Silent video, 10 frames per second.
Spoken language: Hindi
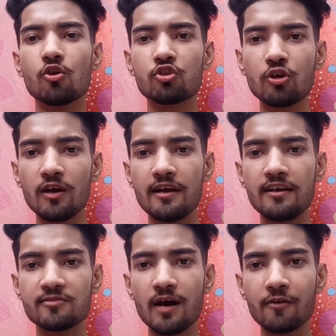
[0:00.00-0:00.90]
दोस्तों
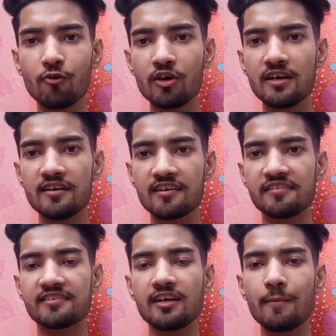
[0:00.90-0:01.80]
स्मार्टफोन
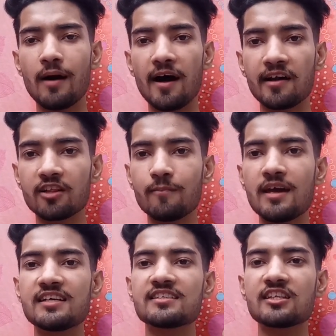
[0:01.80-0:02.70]
इंडस्ट्री ने भारत में